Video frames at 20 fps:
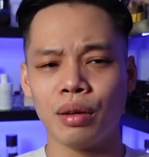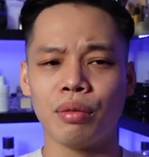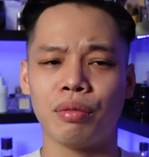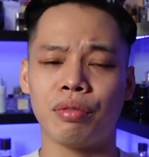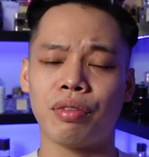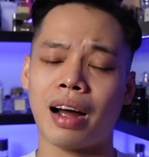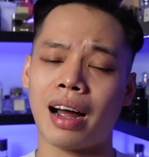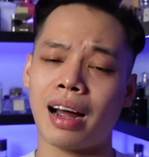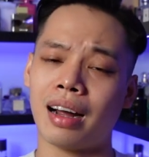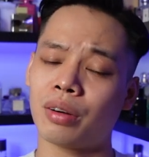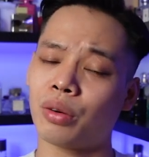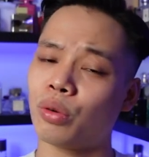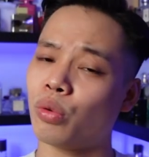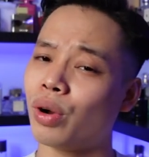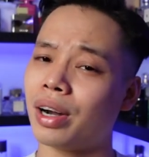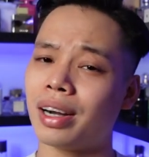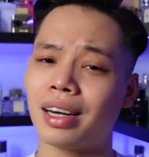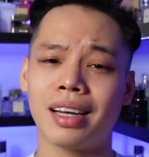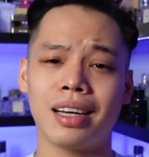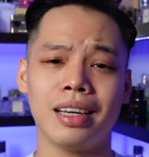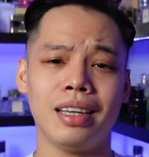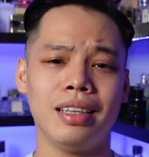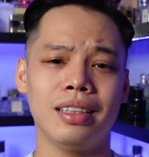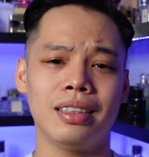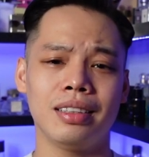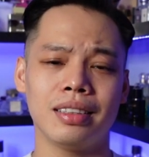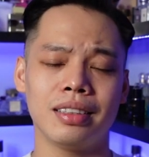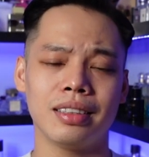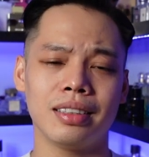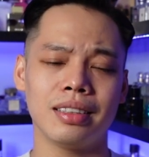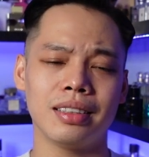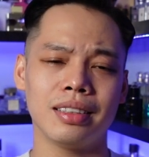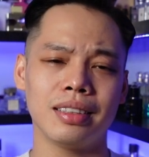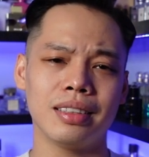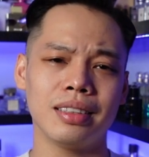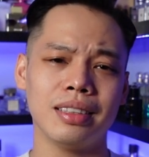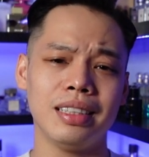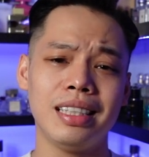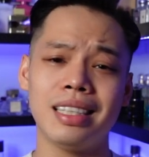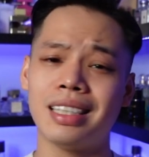và quần tây
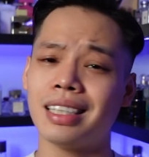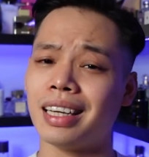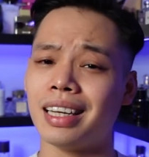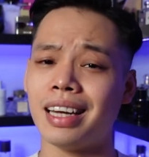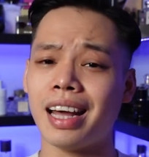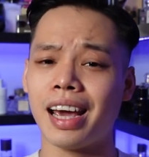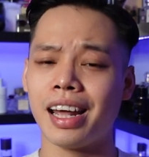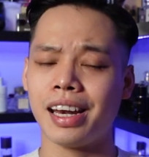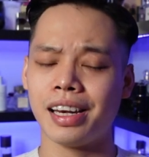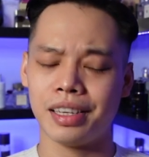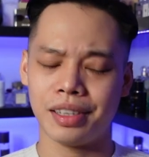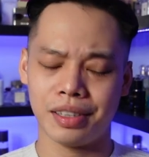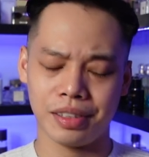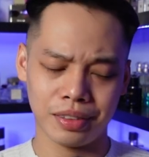đi giày đen